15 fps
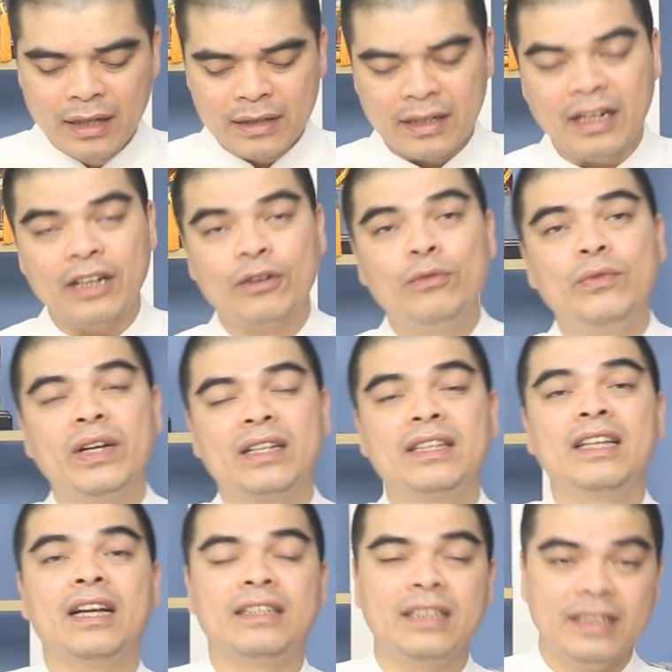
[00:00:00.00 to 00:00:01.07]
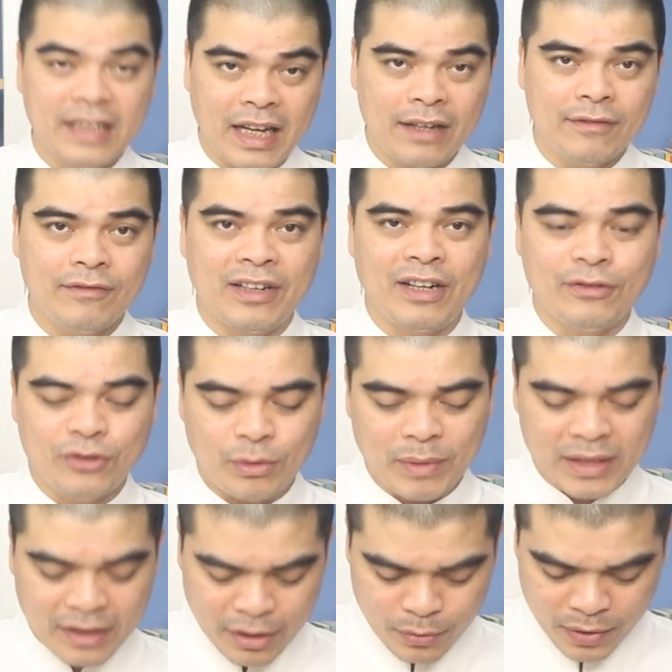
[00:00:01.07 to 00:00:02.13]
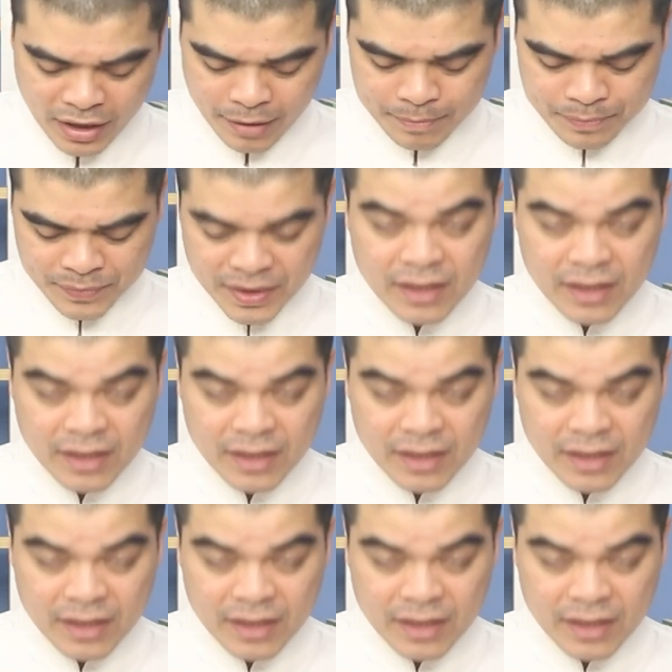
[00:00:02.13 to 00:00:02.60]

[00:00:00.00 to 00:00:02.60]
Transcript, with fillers: tiến hành công việc tỉa chân nhang và lau dọn bàn thờ cuối năm.